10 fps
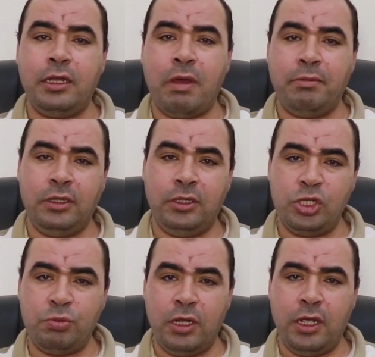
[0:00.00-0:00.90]
احنا ما
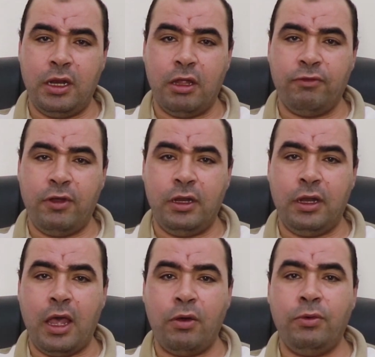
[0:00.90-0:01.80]
بنديش ميه
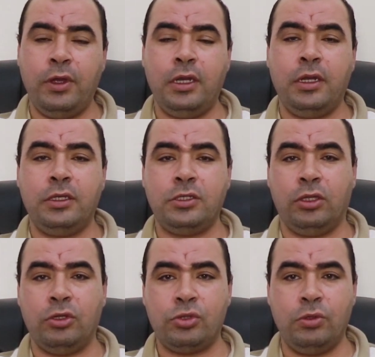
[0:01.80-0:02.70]
للاطفال اول
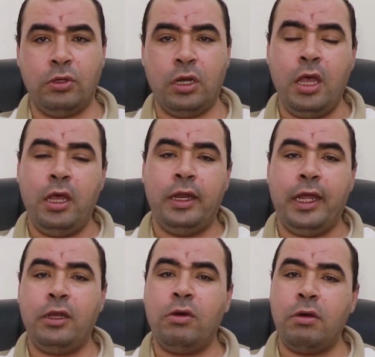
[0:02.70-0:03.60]
ست شهور
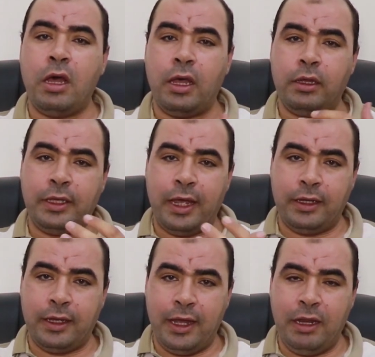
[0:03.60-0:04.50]
لان هو
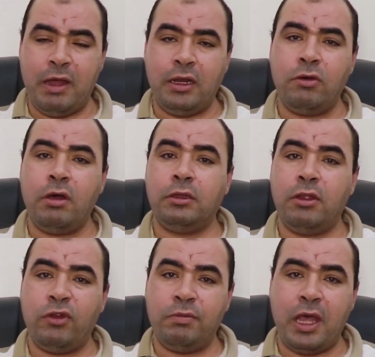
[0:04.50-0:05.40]
يعني غالبا هو
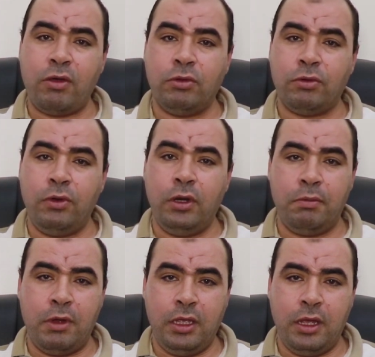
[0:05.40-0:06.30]
الطفل بياخد كل
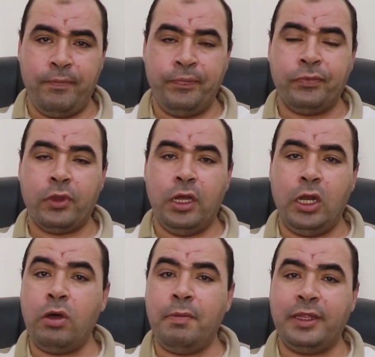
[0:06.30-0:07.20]
الميه
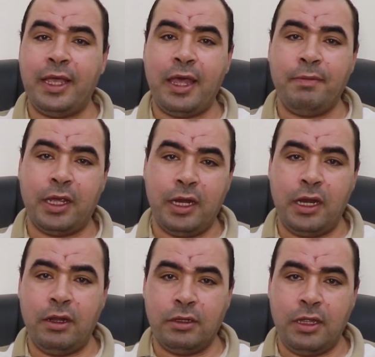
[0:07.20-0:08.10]
اللي هو محتاجها من
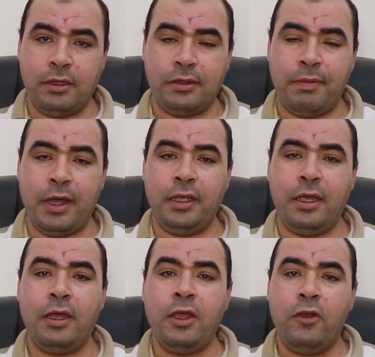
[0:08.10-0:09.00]
خلال الرضاعه
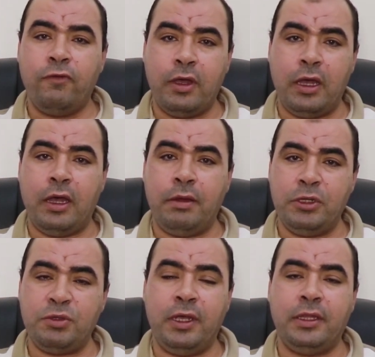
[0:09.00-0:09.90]
الطبيعيه
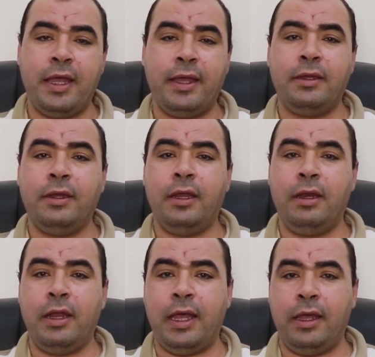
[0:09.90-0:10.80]
فمش محتاج
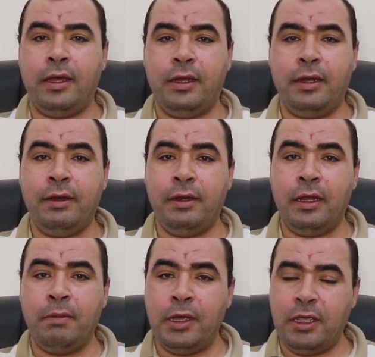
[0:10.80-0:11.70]

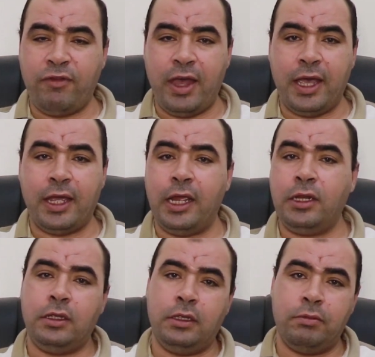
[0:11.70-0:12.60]
الميه في حاجه
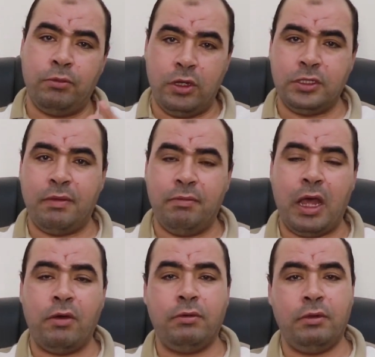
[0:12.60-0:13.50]
لان معظم
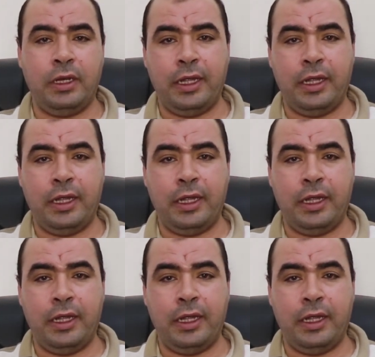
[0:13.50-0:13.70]
او